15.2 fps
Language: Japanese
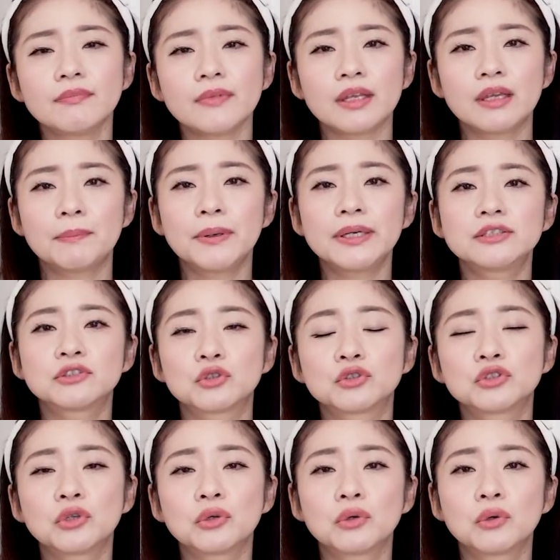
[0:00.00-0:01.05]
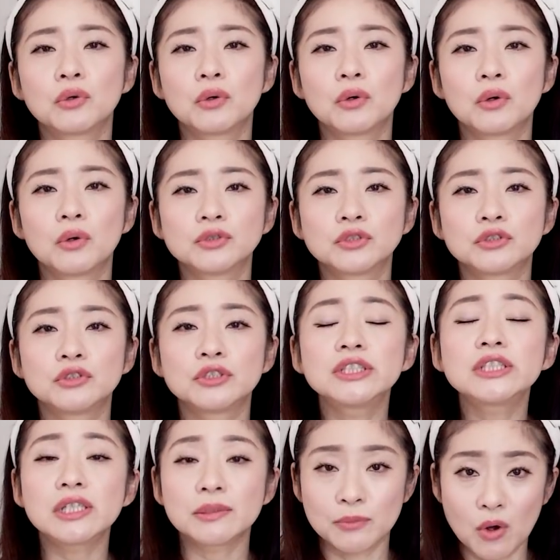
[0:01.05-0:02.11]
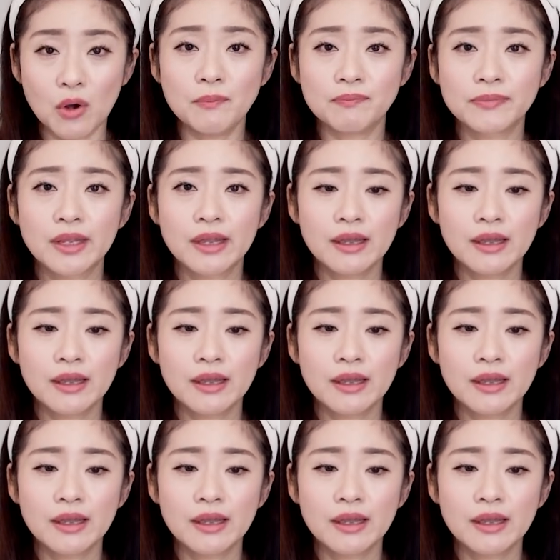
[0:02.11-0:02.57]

やっぱり卒業する時期も、